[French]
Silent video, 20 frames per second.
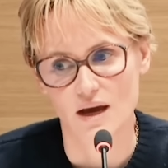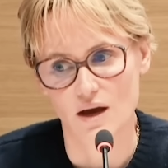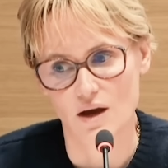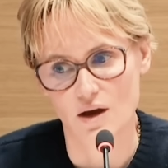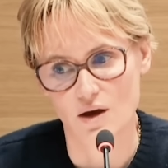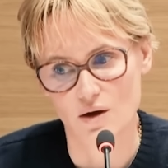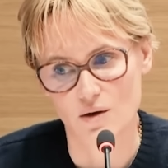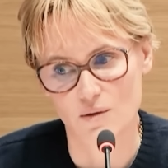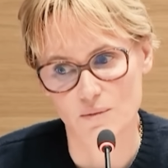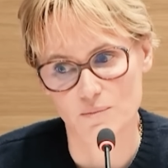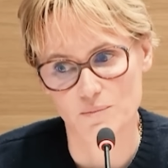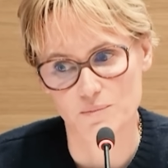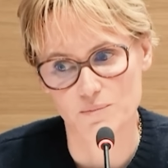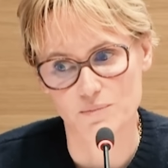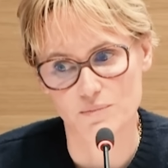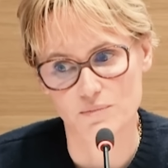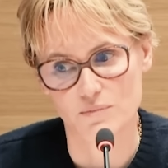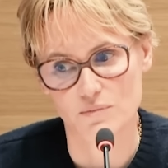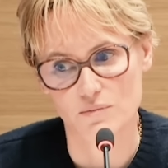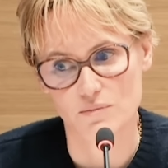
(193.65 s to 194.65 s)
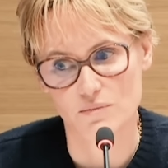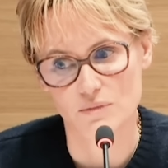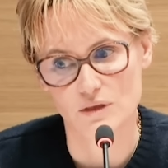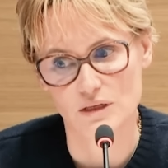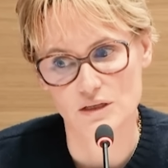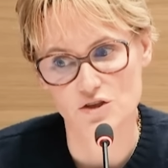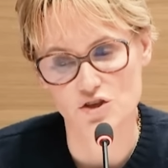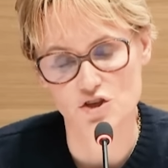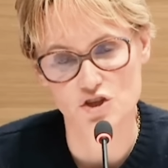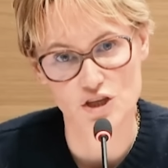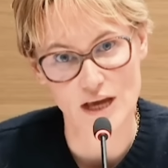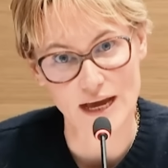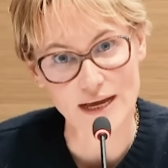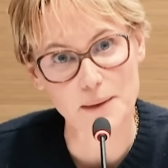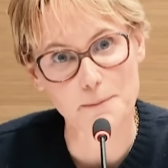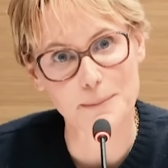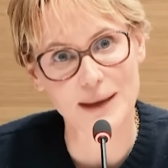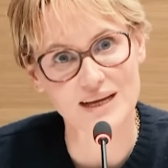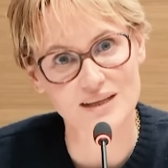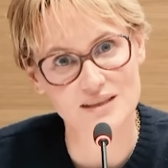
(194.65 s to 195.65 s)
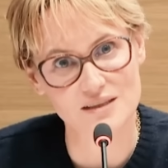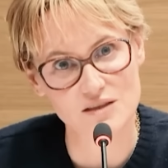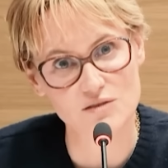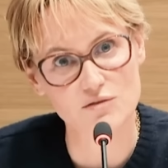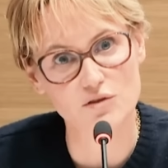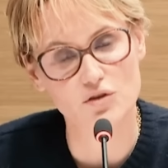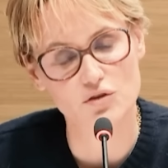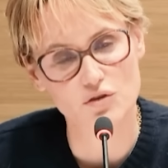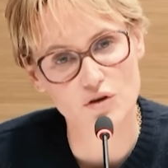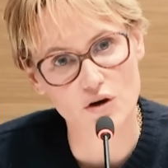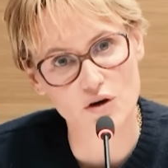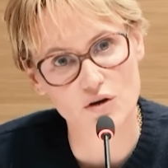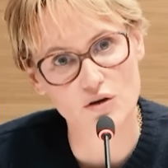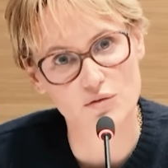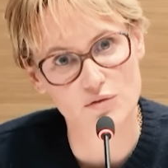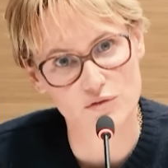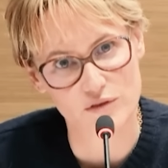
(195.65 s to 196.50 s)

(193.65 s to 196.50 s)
Euh, chaque partie de votre corps que